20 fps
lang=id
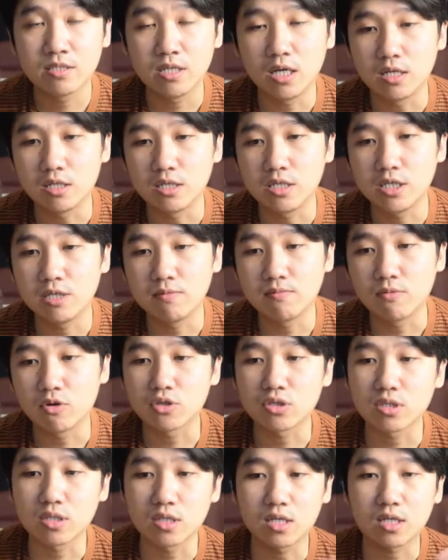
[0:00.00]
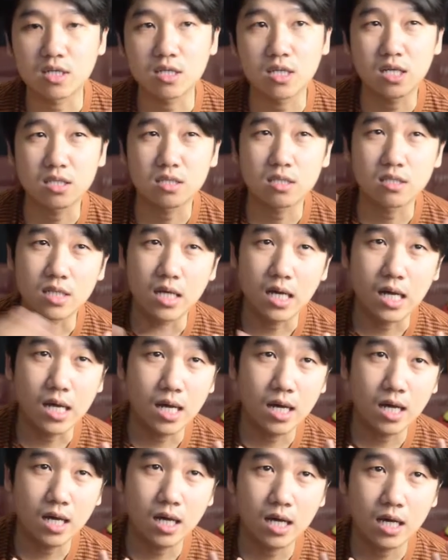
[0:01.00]
Jadi, monster kena
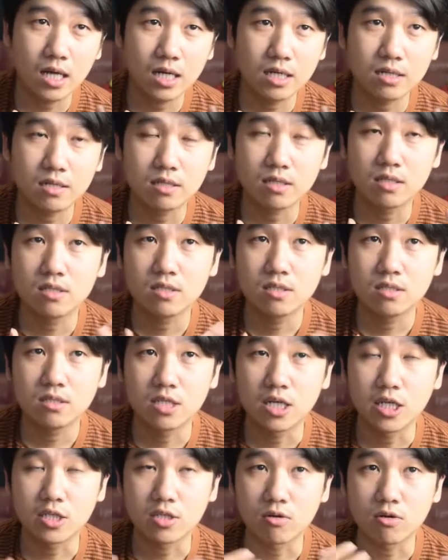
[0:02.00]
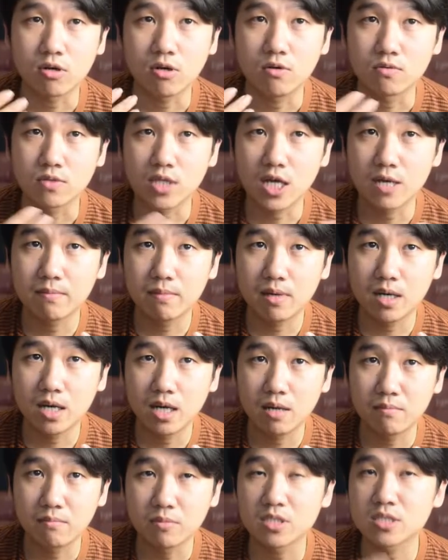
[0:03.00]
tendangan, dari tokoh
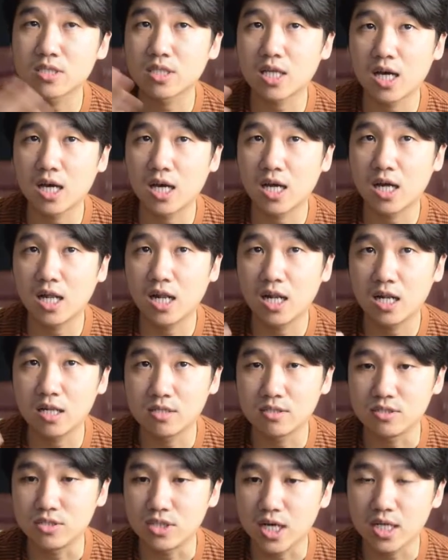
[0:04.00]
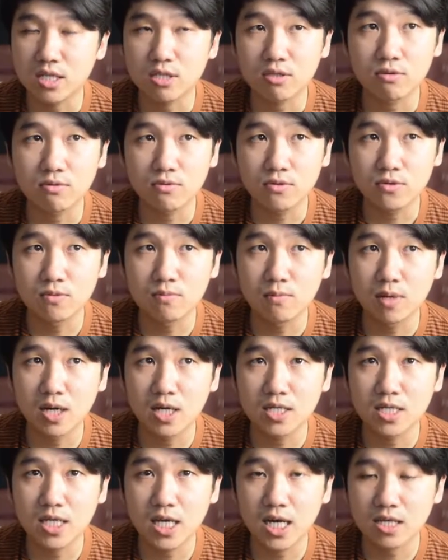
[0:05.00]
utama, mental, jatuh,
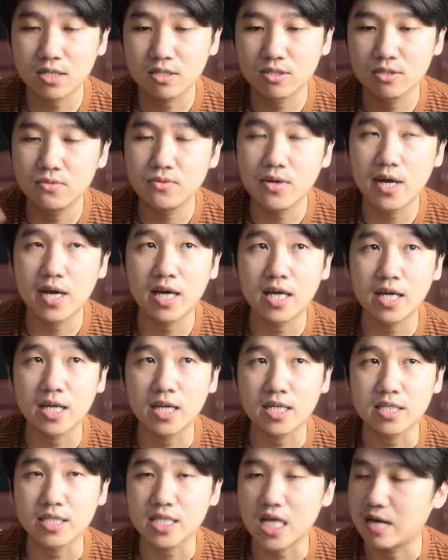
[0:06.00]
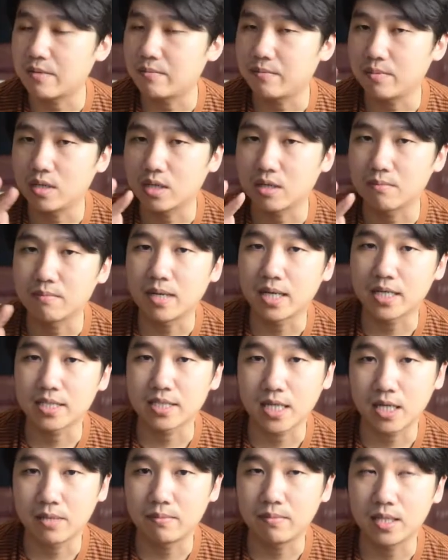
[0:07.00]
meledak, duel, tak
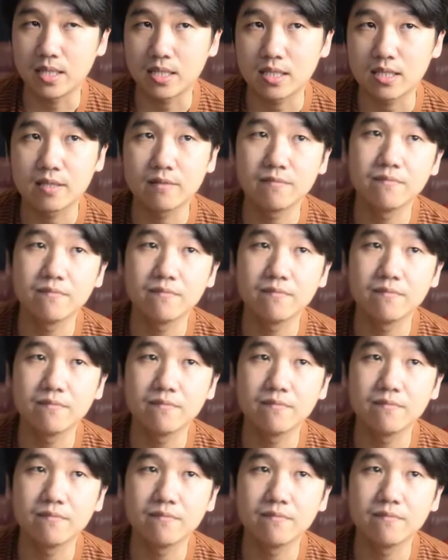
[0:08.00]
bermartabat.